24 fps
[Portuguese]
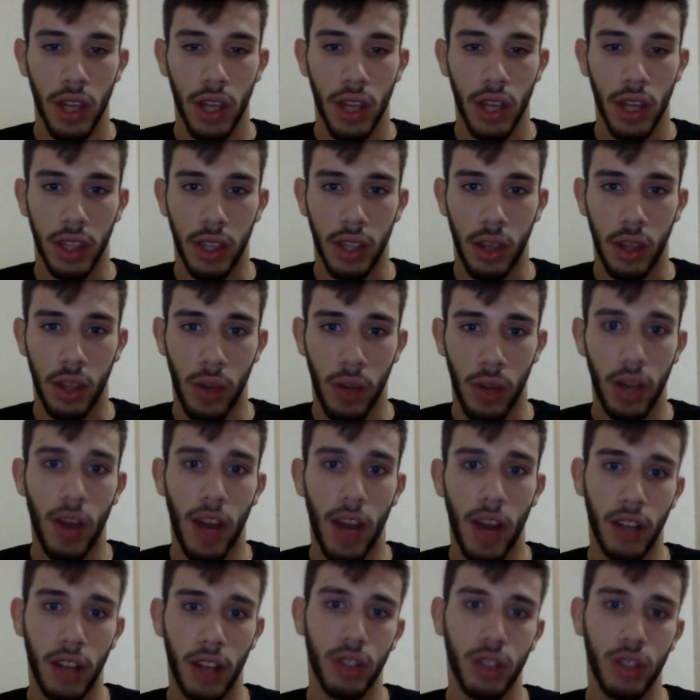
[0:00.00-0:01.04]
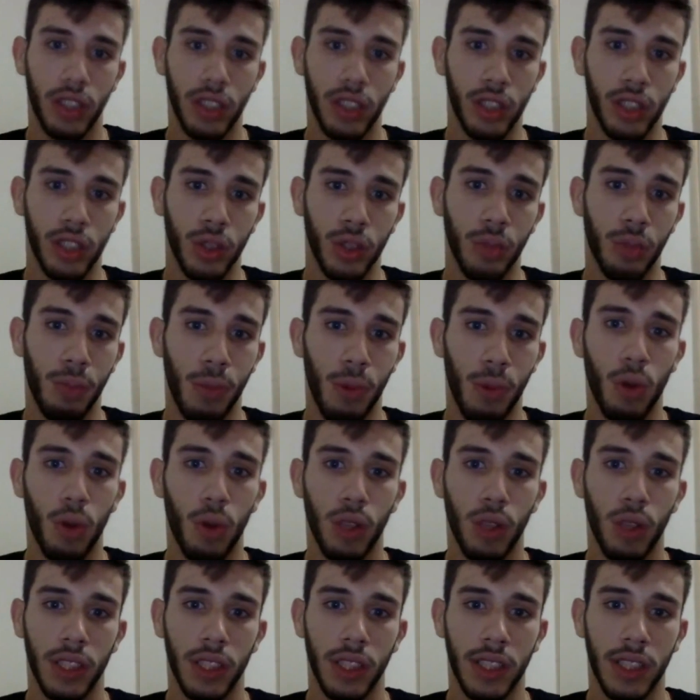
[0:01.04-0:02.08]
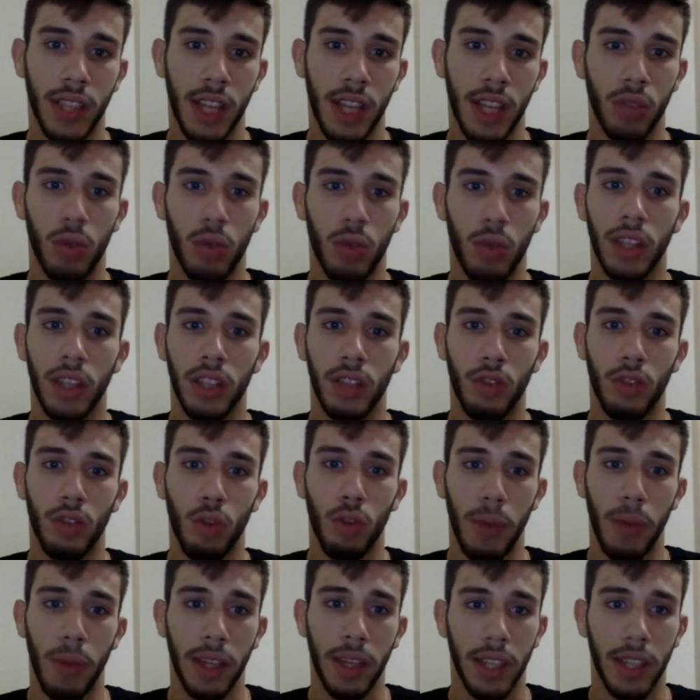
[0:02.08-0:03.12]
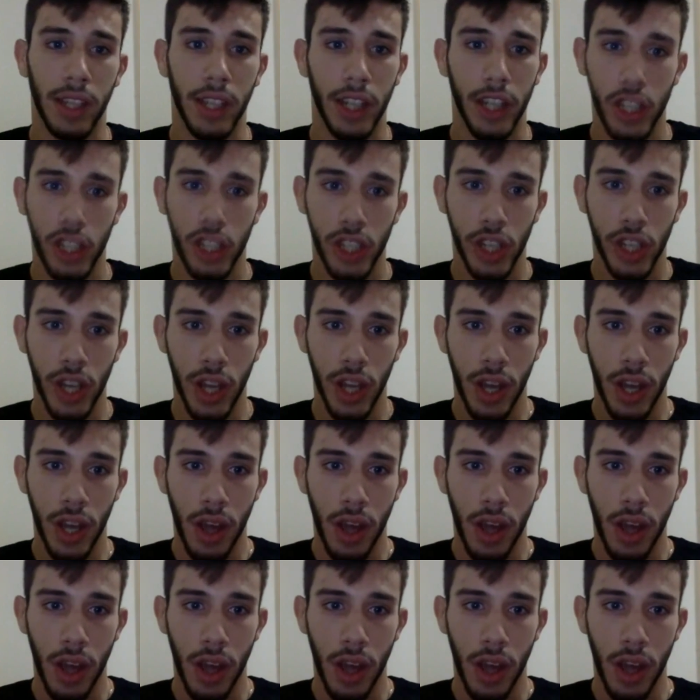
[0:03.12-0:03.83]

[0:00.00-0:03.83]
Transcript: então ele eu acho que sentiu um pouco assim a saída do Anderson, ele ficou bem triste,